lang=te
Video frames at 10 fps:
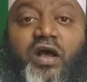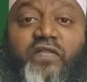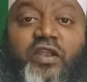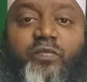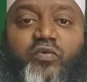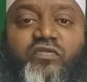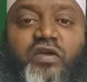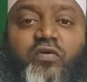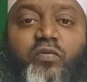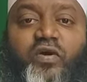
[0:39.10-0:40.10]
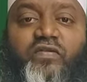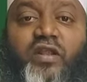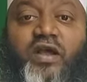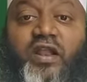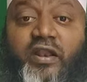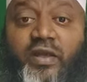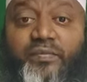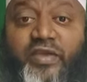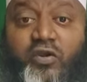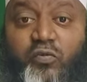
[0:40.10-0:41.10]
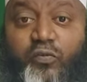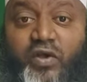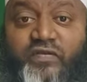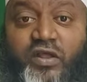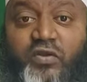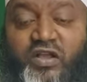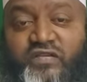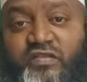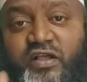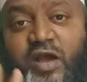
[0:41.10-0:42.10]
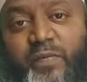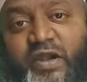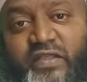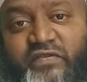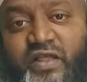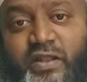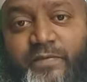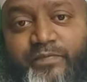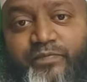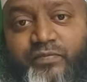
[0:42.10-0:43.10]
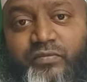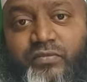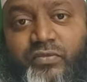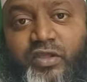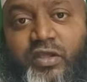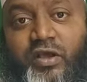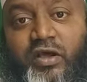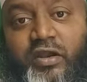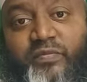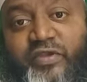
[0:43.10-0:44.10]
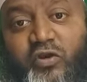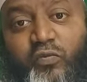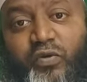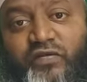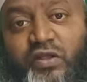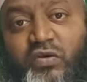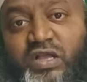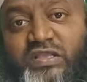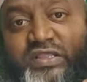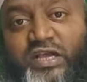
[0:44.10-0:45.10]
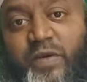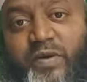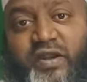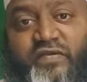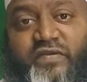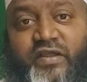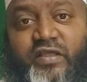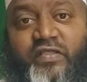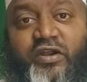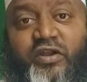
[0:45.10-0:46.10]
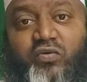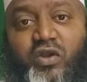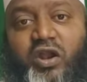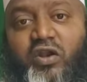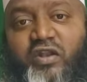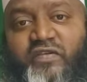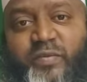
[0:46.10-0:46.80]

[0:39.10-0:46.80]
అదనపు ఉపవాసాలు కానీ రంజాన్ ఉపవాసాలు ఖచ్చితంగా పాటించాలి రంజాన్ ఉపవాసాలు ఖచ్చితంగా పాటించాలి ఎందుకంటే కురాన్లోనే